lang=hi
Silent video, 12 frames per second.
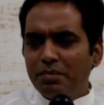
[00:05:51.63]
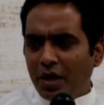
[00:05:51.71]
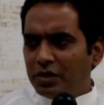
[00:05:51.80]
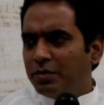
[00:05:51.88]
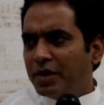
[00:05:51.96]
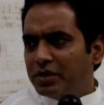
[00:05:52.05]

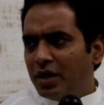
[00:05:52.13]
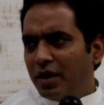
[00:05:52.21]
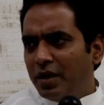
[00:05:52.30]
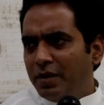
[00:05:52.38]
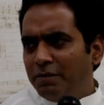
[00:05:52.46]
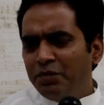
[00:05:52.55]
प्राथमिकता
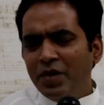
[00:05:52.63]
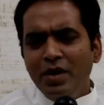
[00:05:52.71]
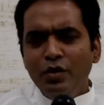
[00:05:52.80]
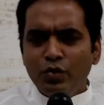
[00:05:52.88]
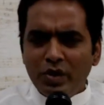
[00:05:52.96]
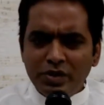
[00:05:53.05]
है
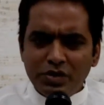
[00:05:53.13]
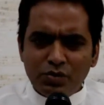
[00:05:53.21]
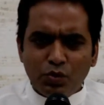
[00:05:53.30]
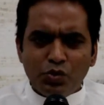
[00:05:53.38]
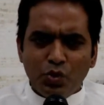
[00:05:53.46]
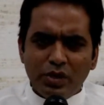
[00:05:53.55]
तो इन
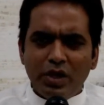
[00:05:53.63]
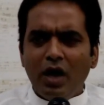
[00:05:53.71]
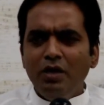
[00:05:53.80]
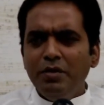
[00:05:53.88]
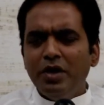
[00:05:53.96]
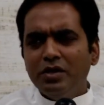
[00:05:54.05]
उसको
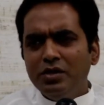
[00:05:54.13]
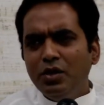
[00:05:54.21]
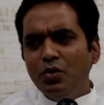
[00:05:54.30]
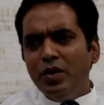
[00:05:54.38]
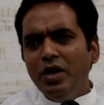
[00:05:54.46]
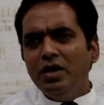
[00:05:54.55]
ध्यान में रखते
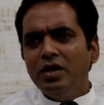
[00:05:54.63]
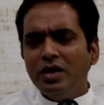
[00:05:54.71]
हुए